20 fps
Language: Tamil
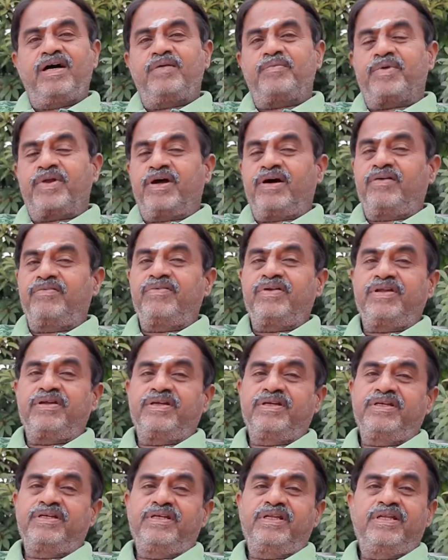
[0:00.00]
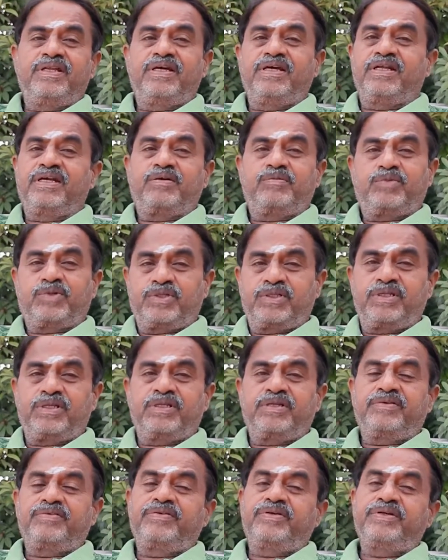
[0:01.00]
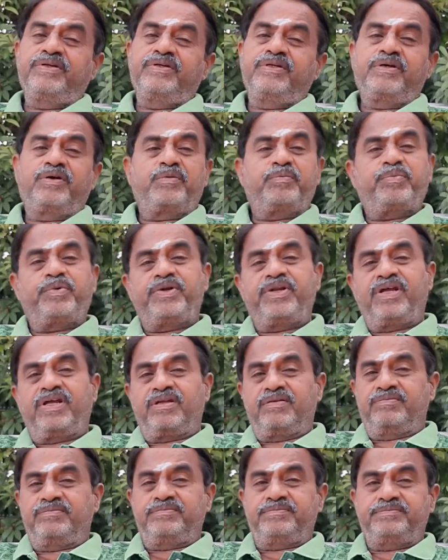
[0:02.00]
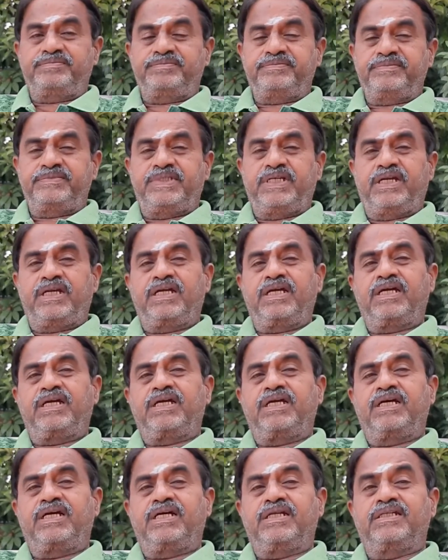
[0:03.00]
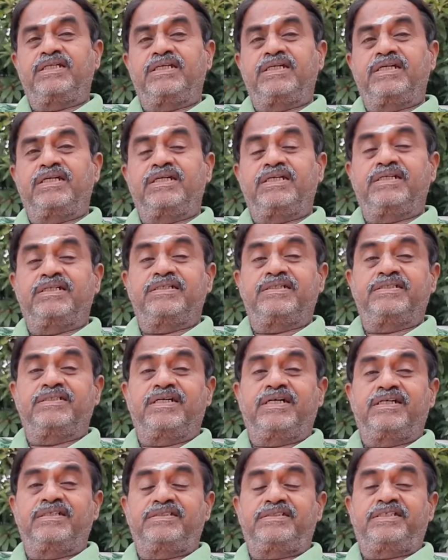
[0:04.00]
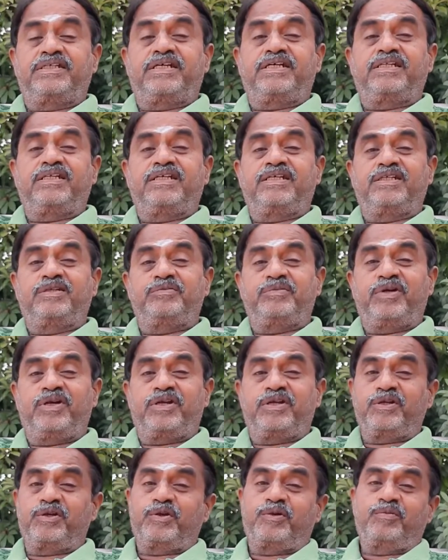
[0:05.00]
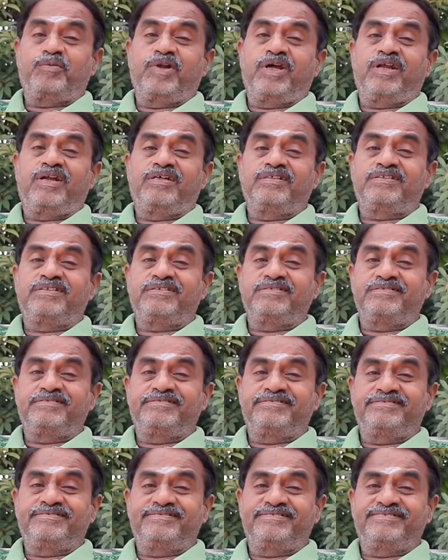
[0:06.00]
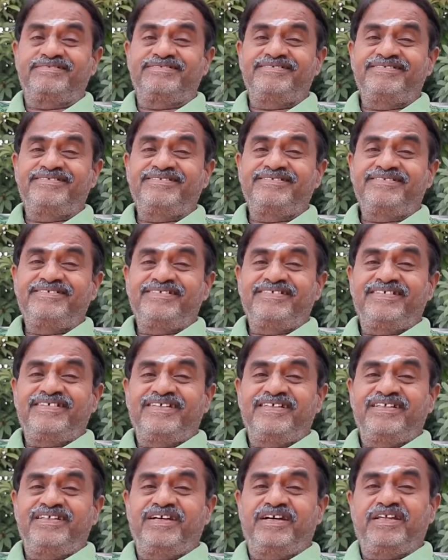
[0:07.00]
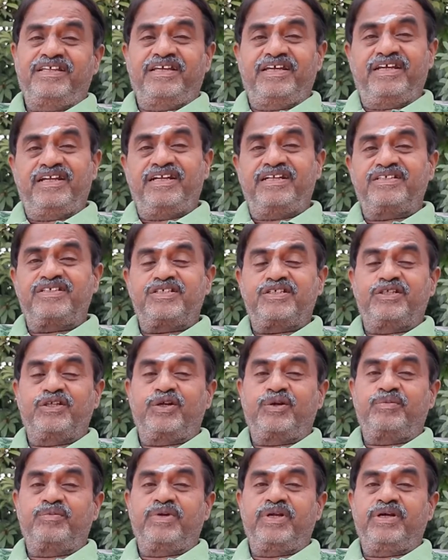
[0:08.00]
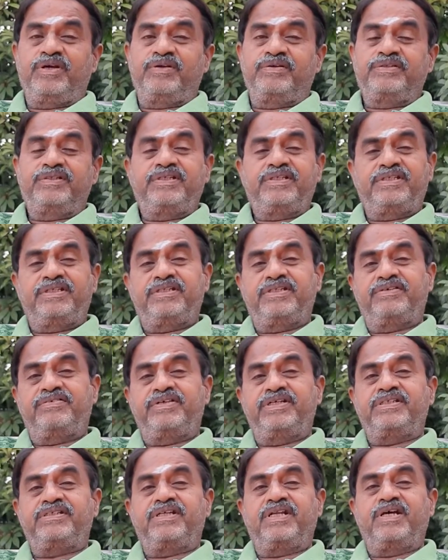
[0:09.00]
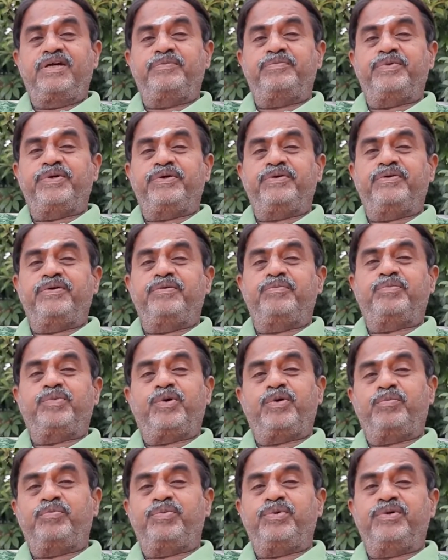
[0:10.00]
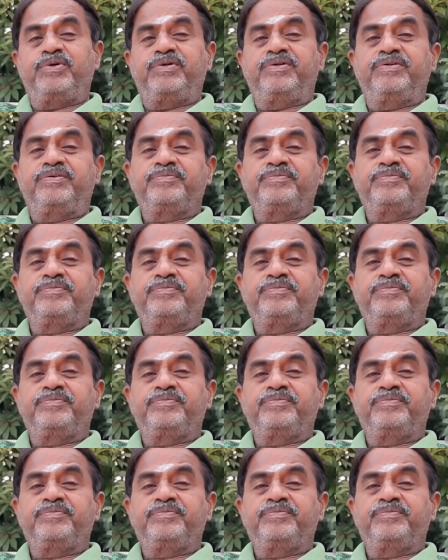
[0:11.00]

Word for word: அப்புறம் அவர் இல்லை எனக்கு மொத்தம் தான் வேணும்ன்ட்டு அவர் போயிட்டார் எனக்கு அந்த ஆச்சரியத்துலேருந்து மேல்றதுக்கு ரொம்ப நேரம் ஆச்சு நான் அதையே நினச்சிருந்தேன் ரொம்ப நேரம் இன்னும் இந்த வயசில் இப்படி ஒரு பொறுப்பு